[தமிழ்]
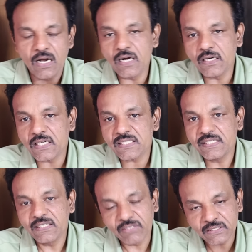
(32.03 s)
காங்கிரஸ்
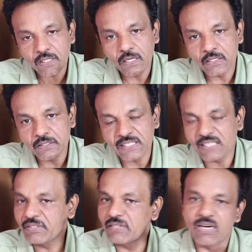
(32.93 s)
இருபத்தாறு
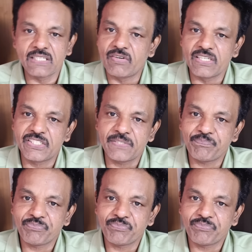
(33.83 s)
சதவீத வாக்கு வாங்குச்சு